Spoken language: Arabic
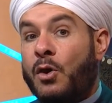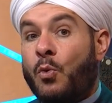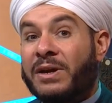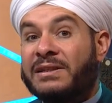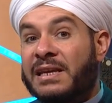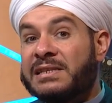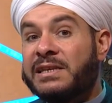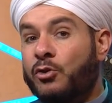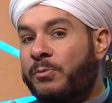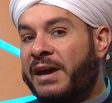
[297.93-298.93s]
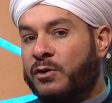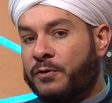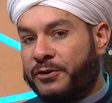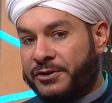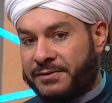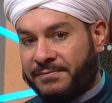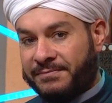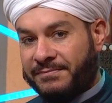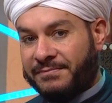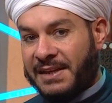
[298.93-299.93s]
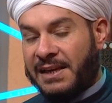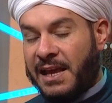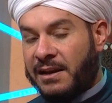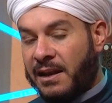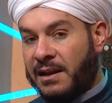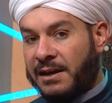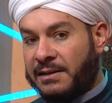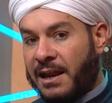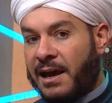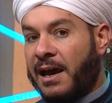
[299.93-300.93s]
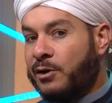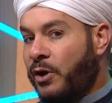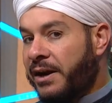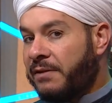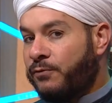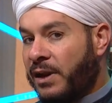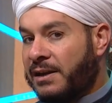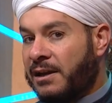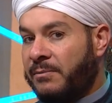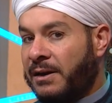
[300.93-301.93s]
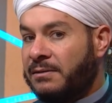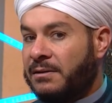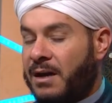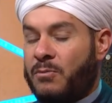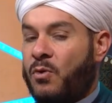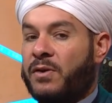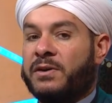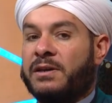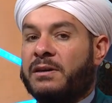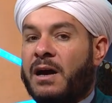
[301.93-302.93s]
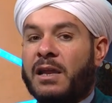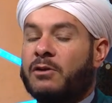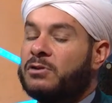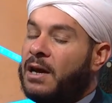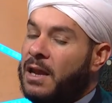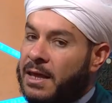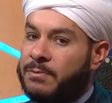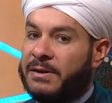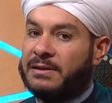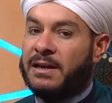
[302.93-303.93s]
والتصديق بها كفر لأن الله تعالى قال يحرفون الكلمة عن مواضعه الله تعالى أثبت